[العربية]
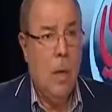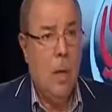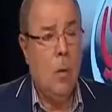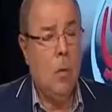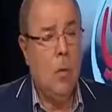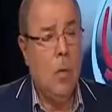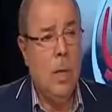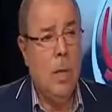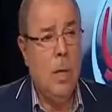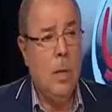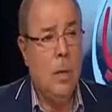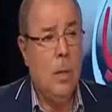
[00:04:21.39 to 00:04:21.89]

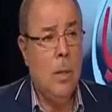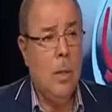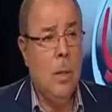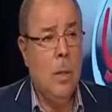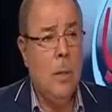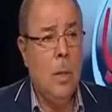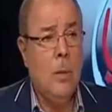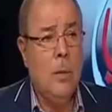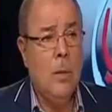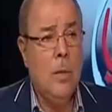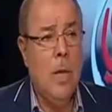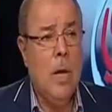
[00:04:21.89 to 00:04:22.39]
اولا
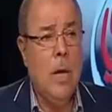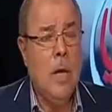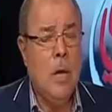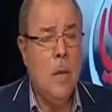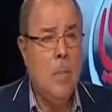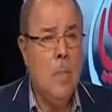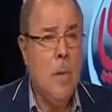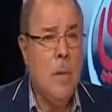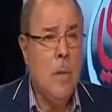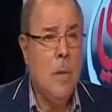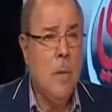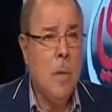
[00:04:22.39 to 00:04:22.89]

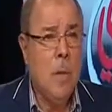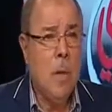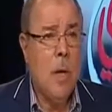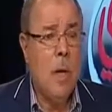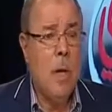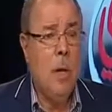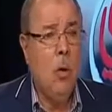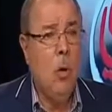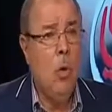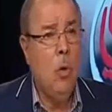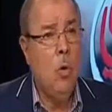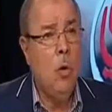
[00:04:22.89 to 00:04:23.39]
دائما
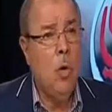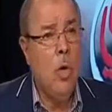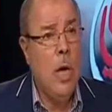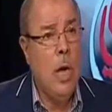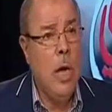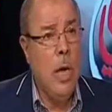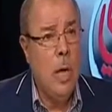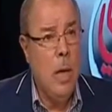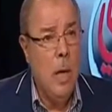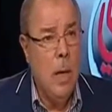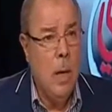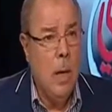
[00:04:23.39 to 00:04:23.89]

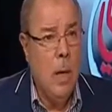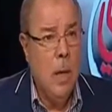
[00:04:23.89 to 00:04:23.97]
الحجه